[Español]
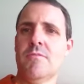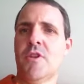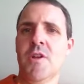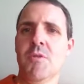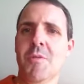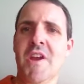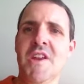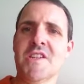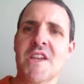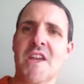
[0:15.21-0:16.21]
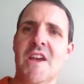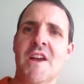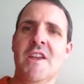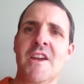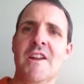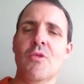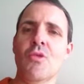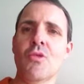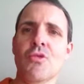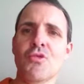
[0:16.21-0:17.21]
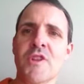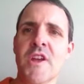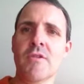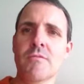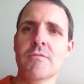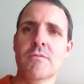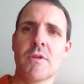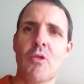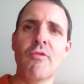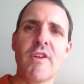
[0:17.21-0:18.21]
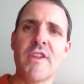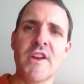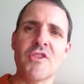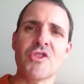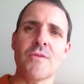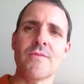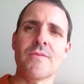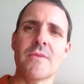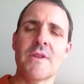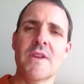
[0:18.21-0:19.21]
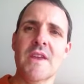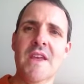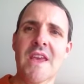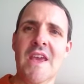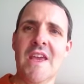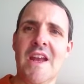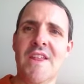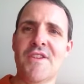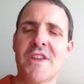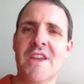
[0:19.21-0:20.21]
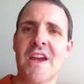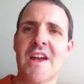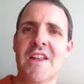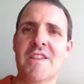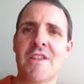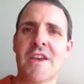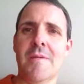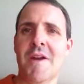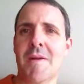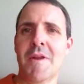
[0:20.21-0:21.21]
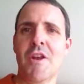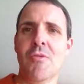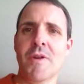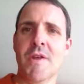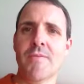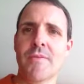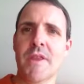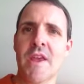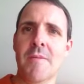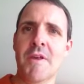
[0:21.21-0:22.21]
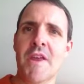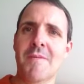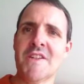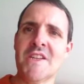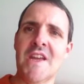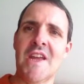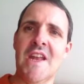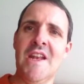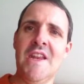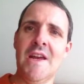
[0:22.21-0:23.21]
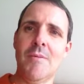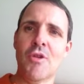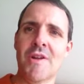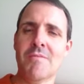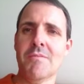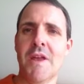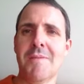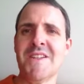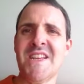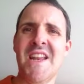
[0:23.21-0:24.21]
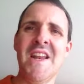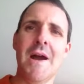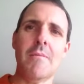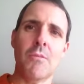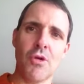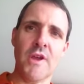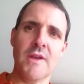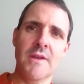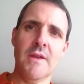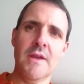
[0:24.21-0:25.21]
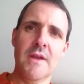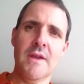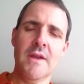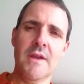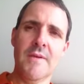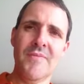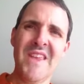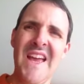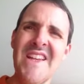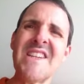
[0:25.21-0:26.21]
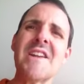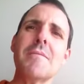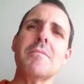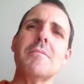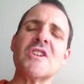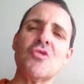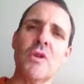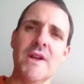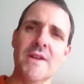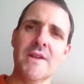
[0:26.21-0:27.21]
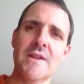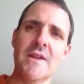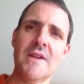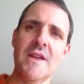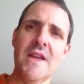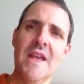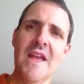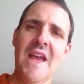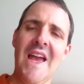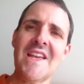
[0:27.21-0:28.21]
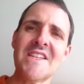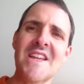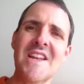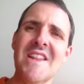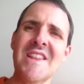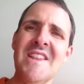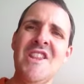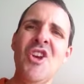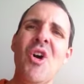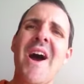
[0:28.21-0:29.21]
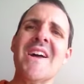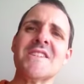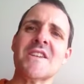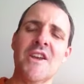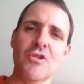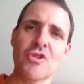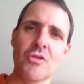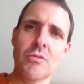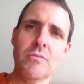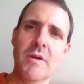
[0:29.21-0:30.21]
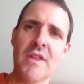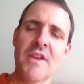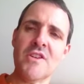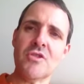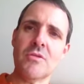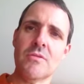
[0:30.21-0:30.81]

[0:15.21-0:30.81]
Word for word: Por ejemplo, imagínense, hay algún tuitero, algún facineroso, que a la actriz ya dice que va a cambiar el nombre y que en vez de llamarse Lina Morgan, va a llamarse Lina Morgue. Hay que ser basura. Hay que ser tío asqueroso para hacer eso.